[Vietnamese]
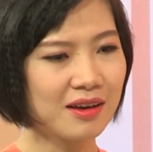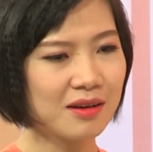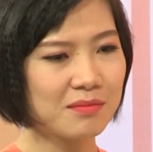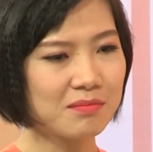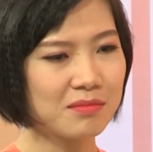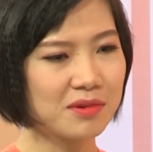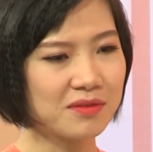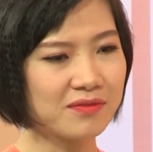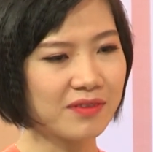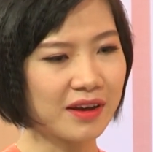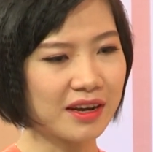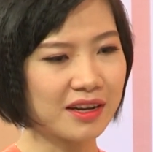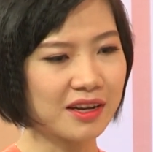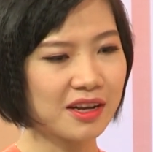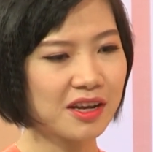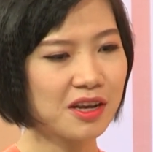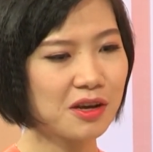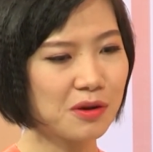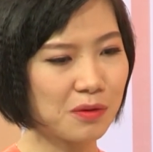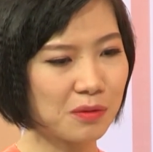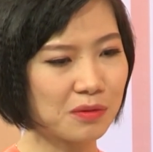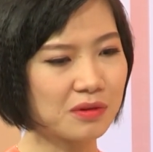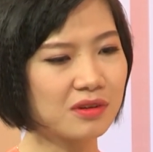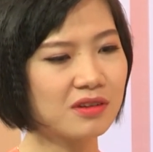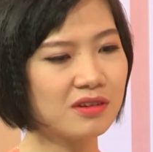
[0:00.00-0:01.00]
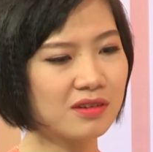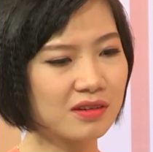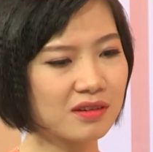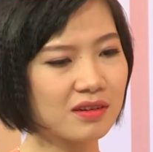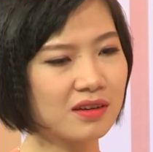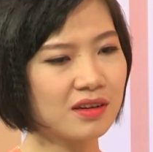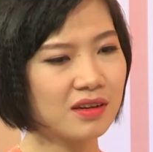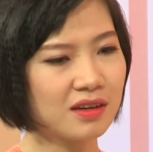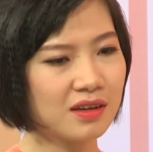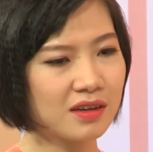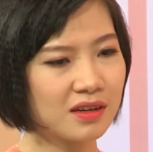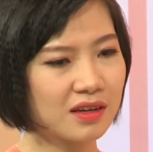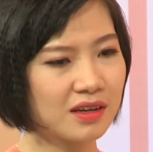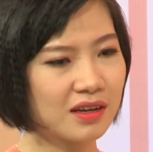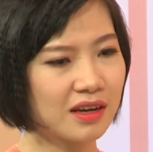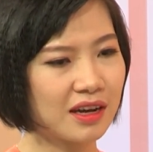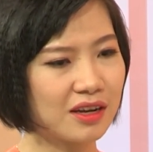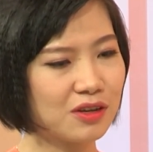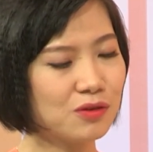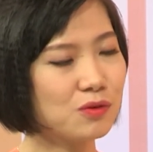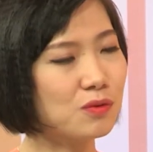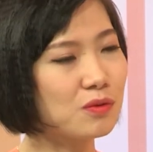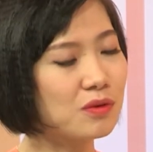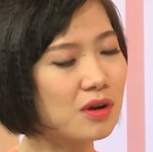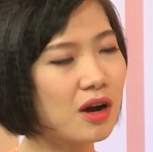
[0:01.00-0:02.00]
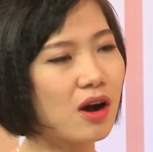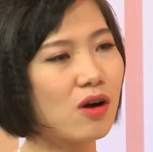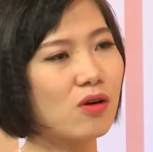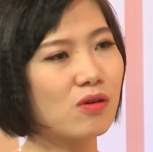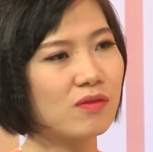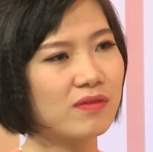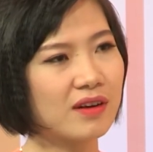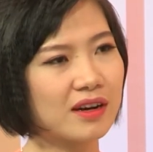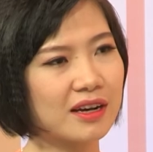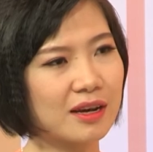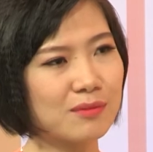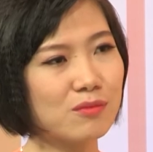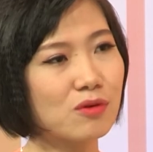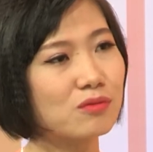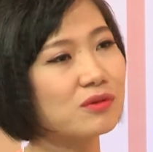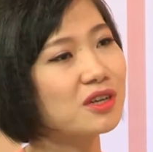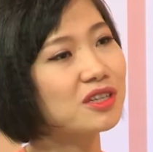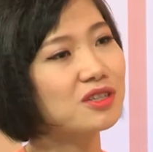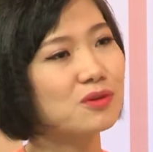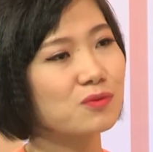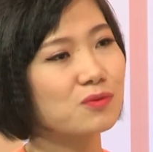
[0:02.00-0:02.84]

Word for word: mình phải hiểu được cái nhu cầu và cái mục đích trong